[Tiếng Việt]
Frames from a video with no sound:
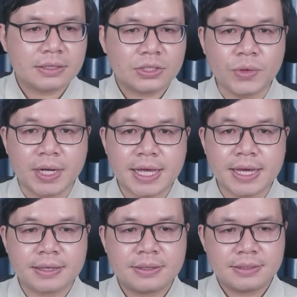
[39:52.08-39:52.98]
Tuyển
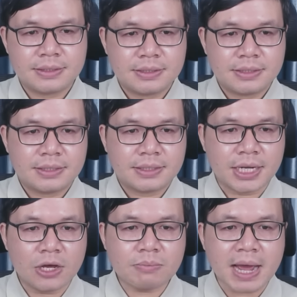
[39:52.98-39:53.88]
Lê
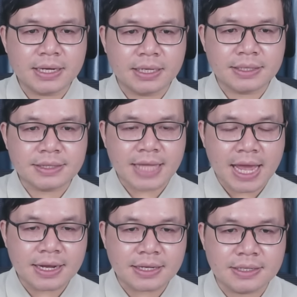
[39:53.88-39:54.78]
nếu ông Biden
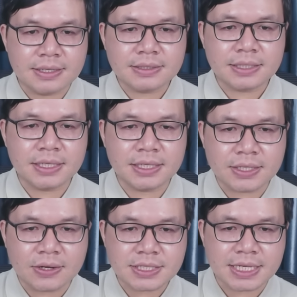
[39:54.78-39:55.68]
tái đắc cử thì
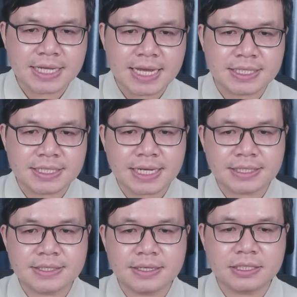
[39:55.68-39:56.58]
có xảy ra chiến tranh
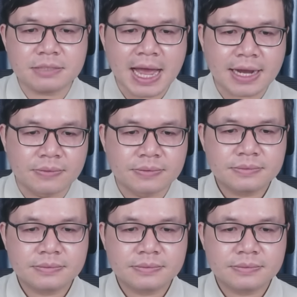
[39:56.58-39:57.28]
thế giới thứ ba không?